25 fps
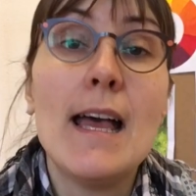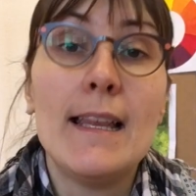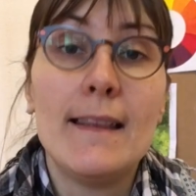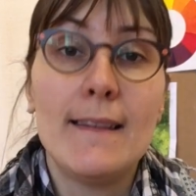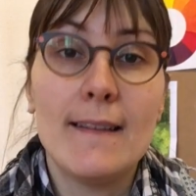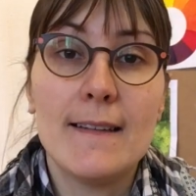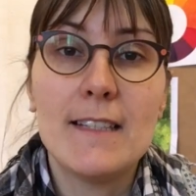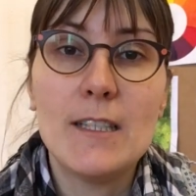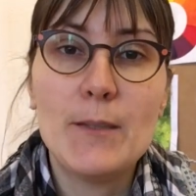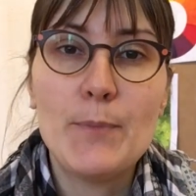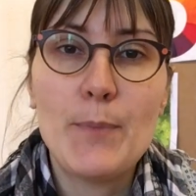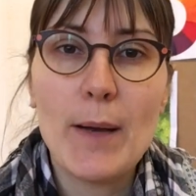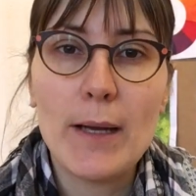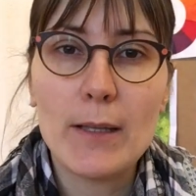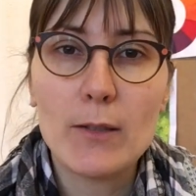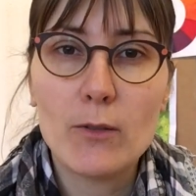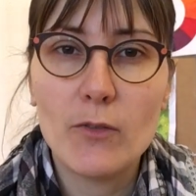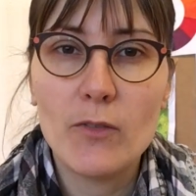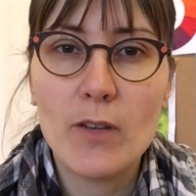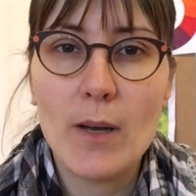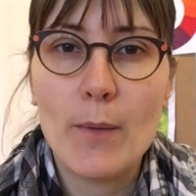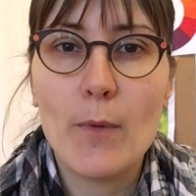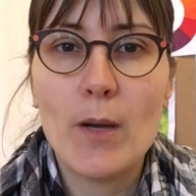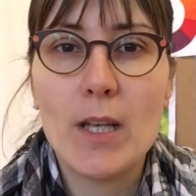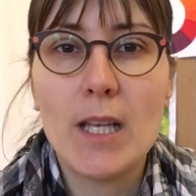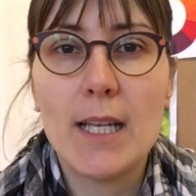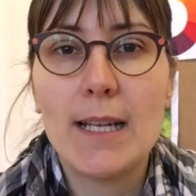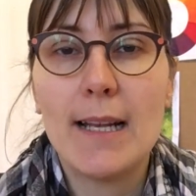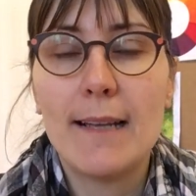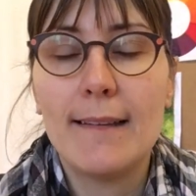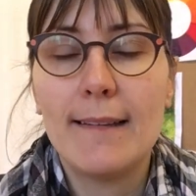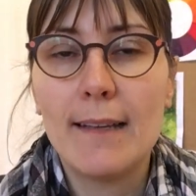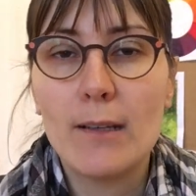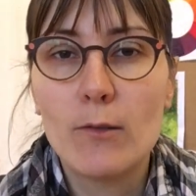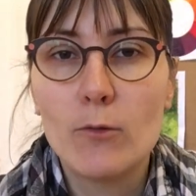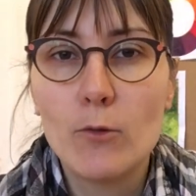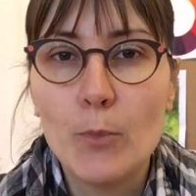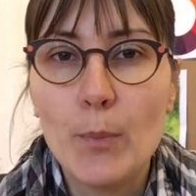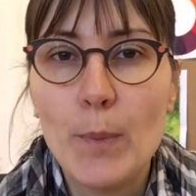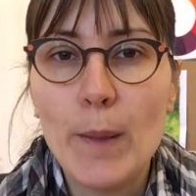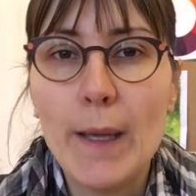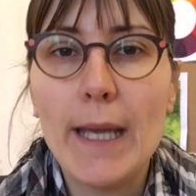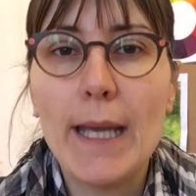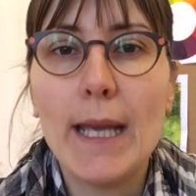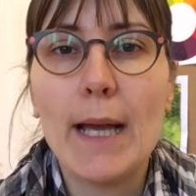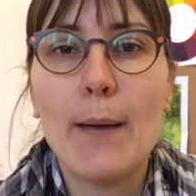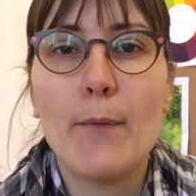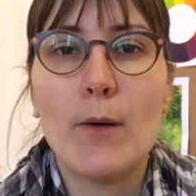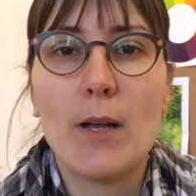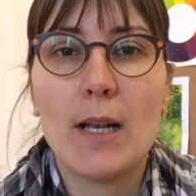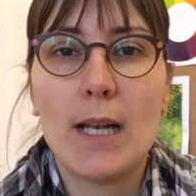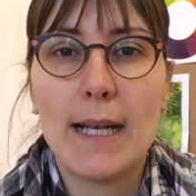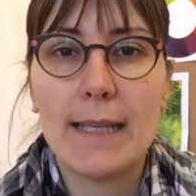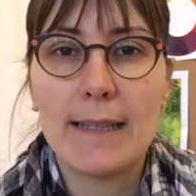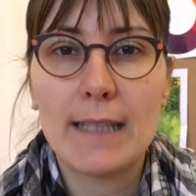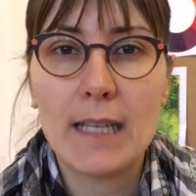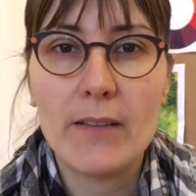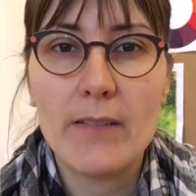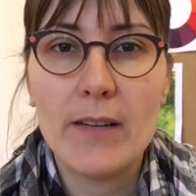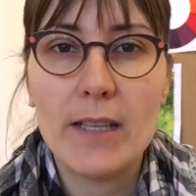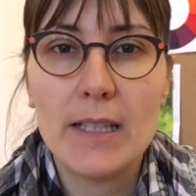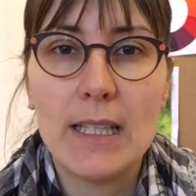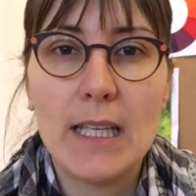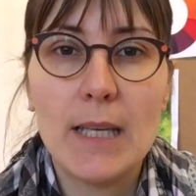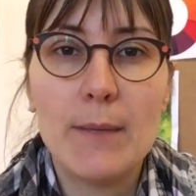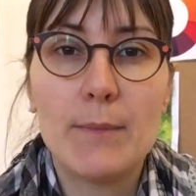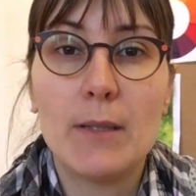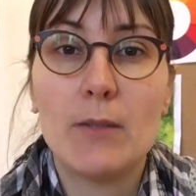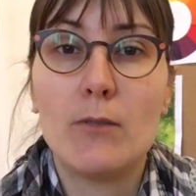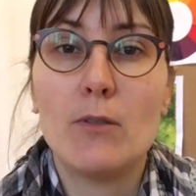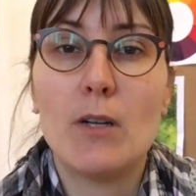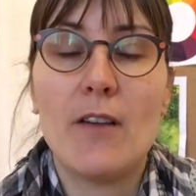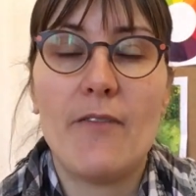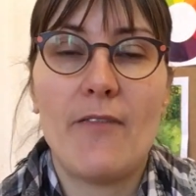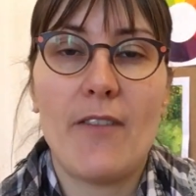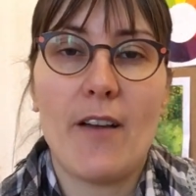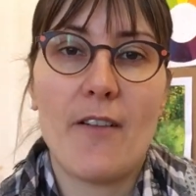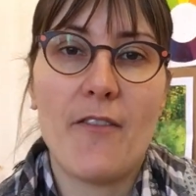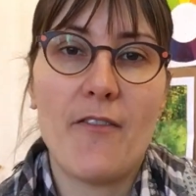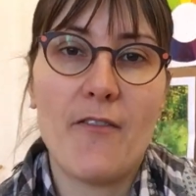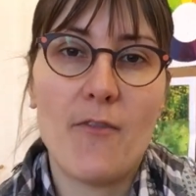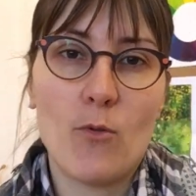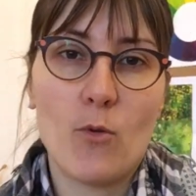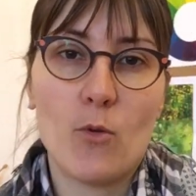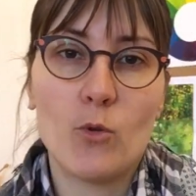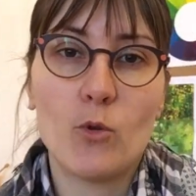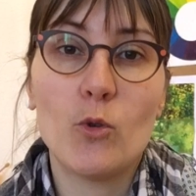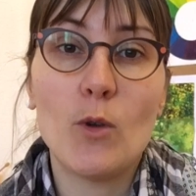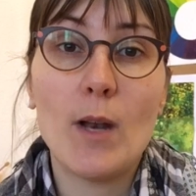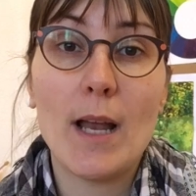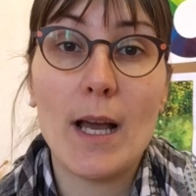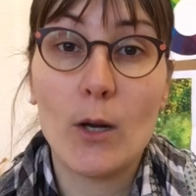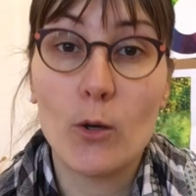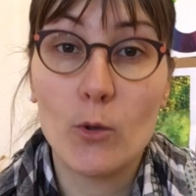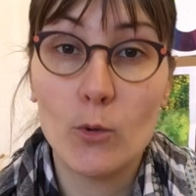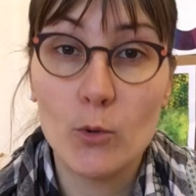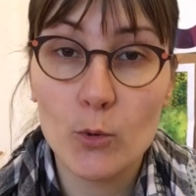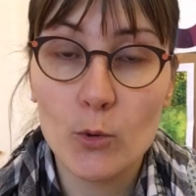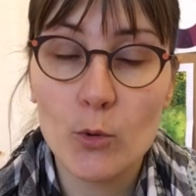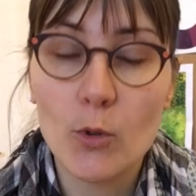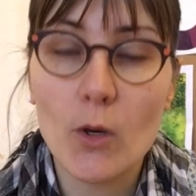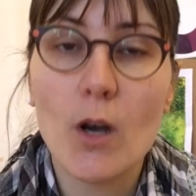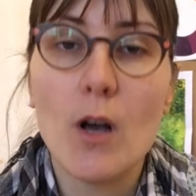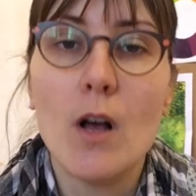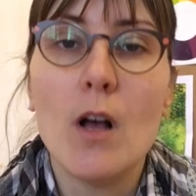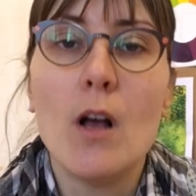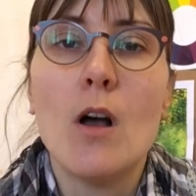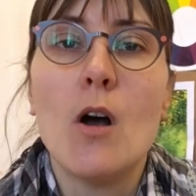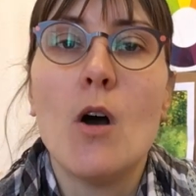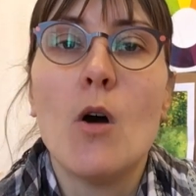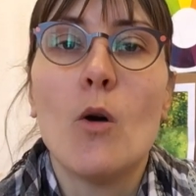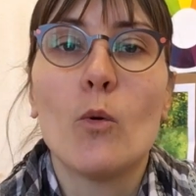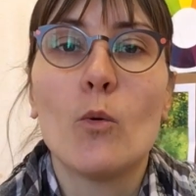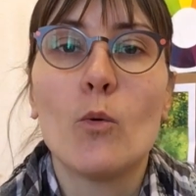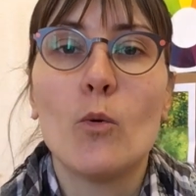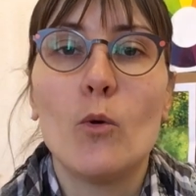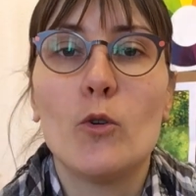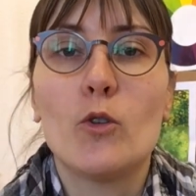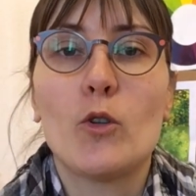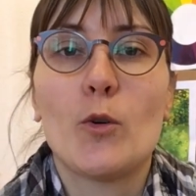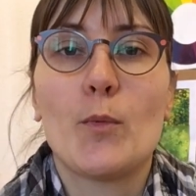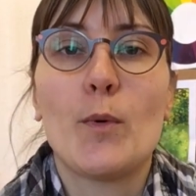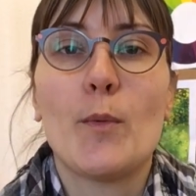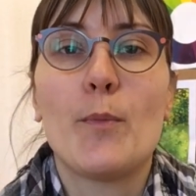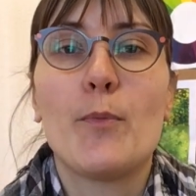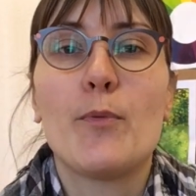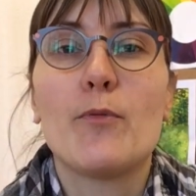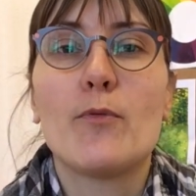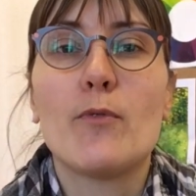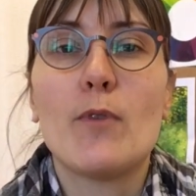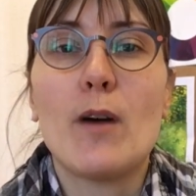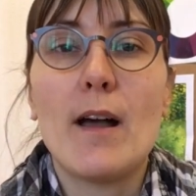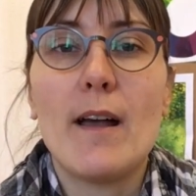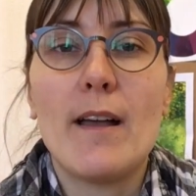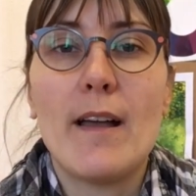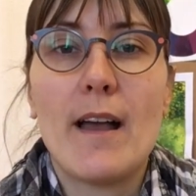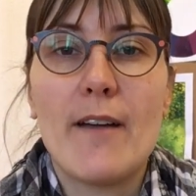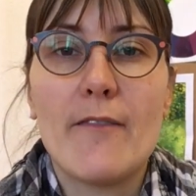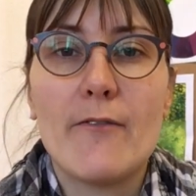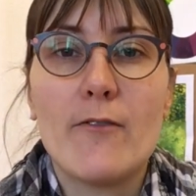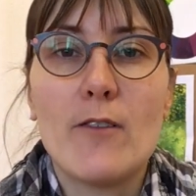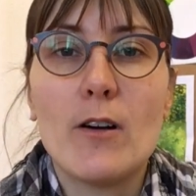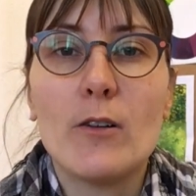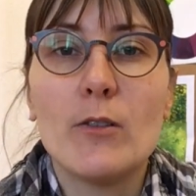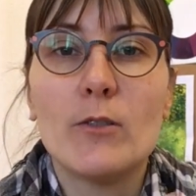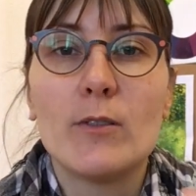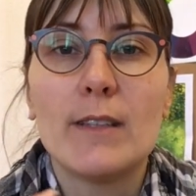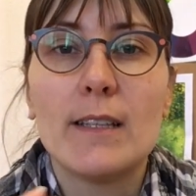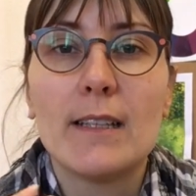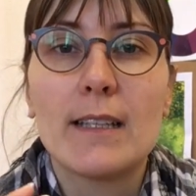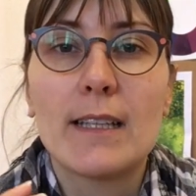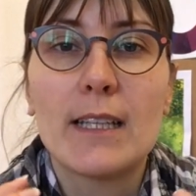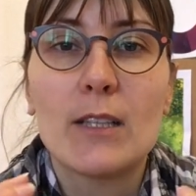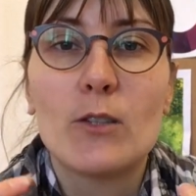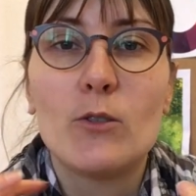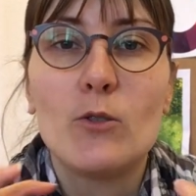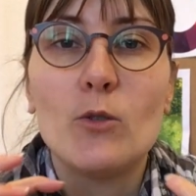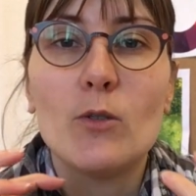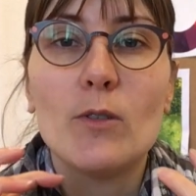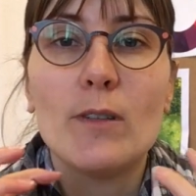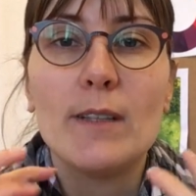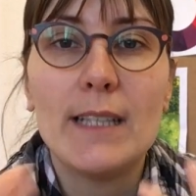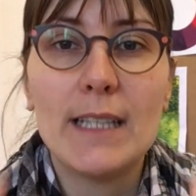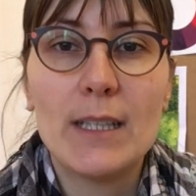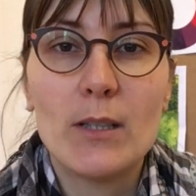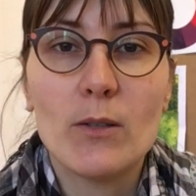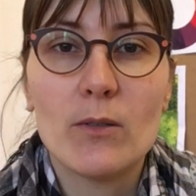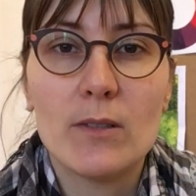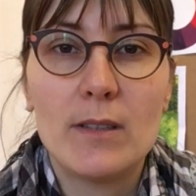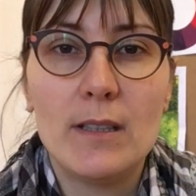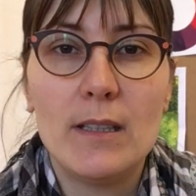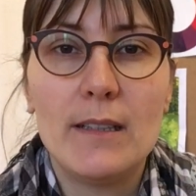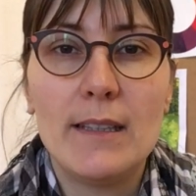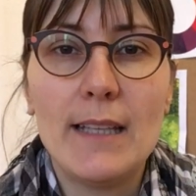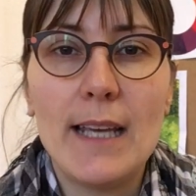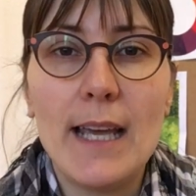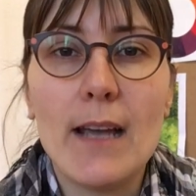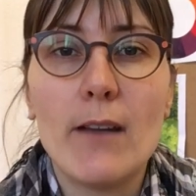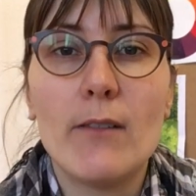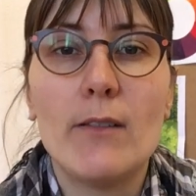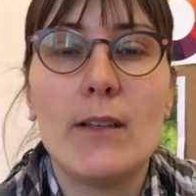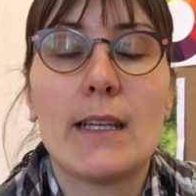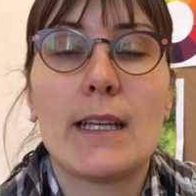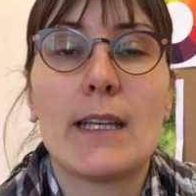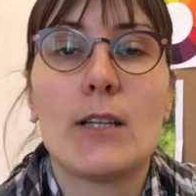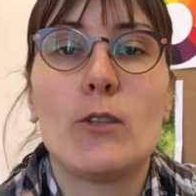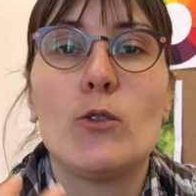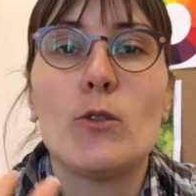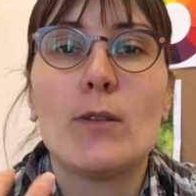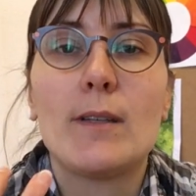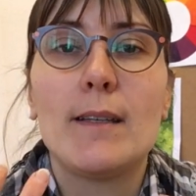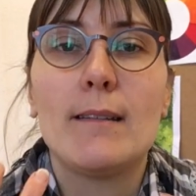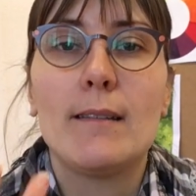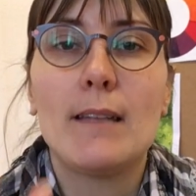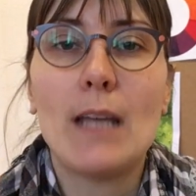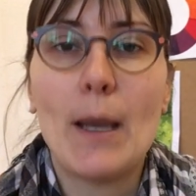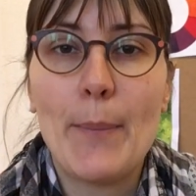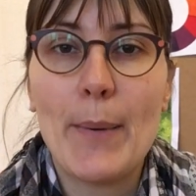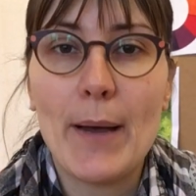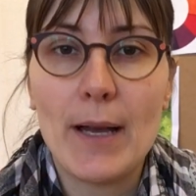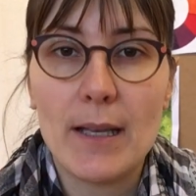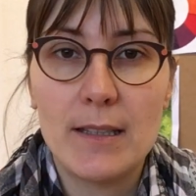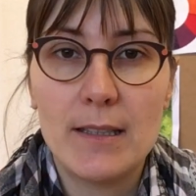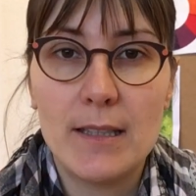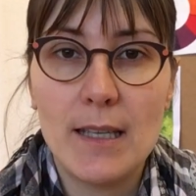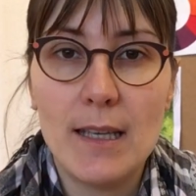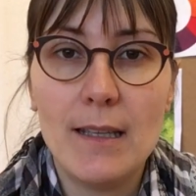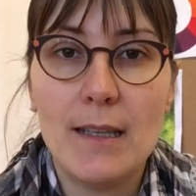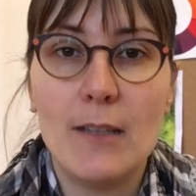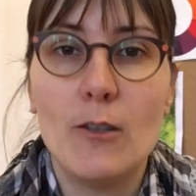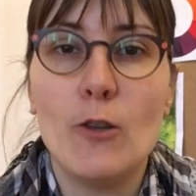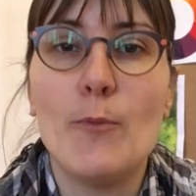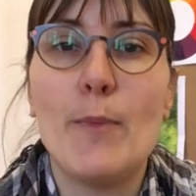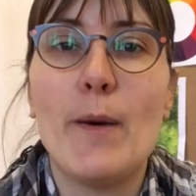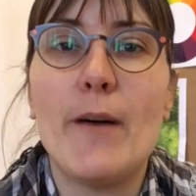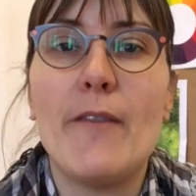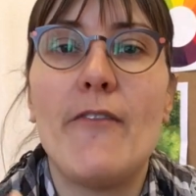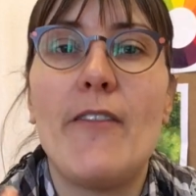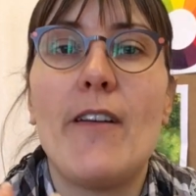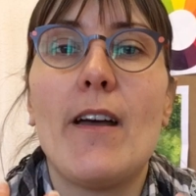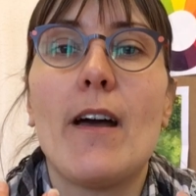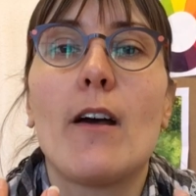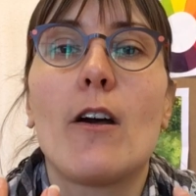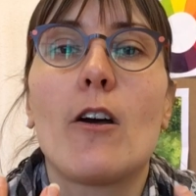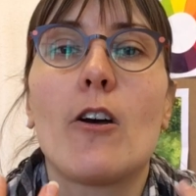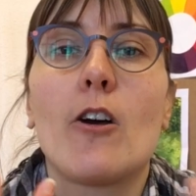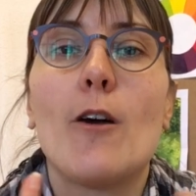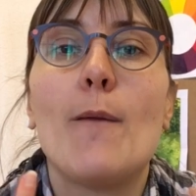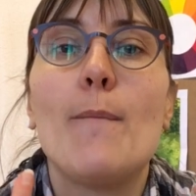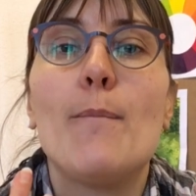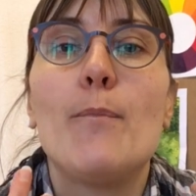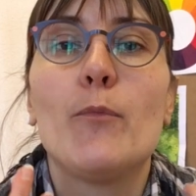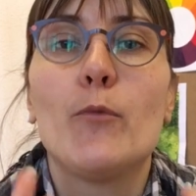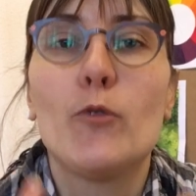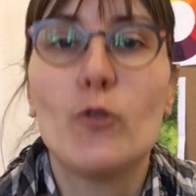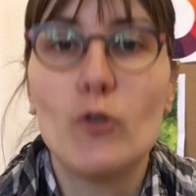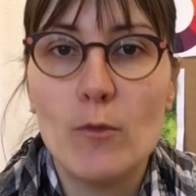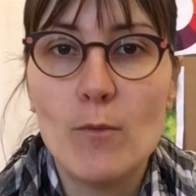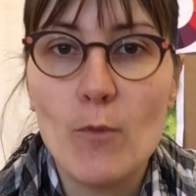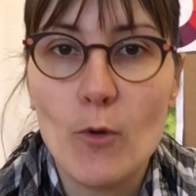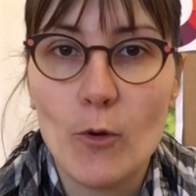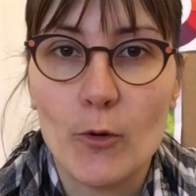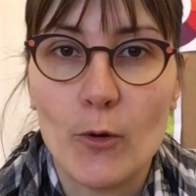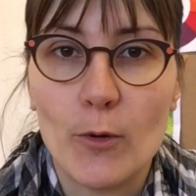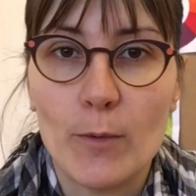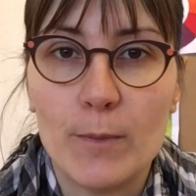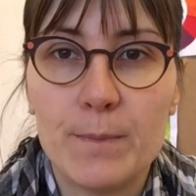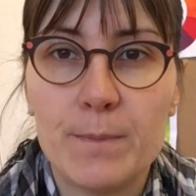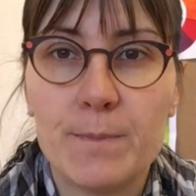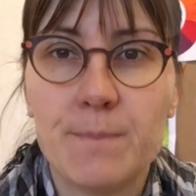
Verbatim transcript: N'hésite pas à trouver un moyen de la découper, un moyen de la travailler, de la faire fondre, de la coudre ou autre pour pouvoir avoir une écriture identitaire, une écriture qui t'appartienne et ne pas faire comme tout le monde.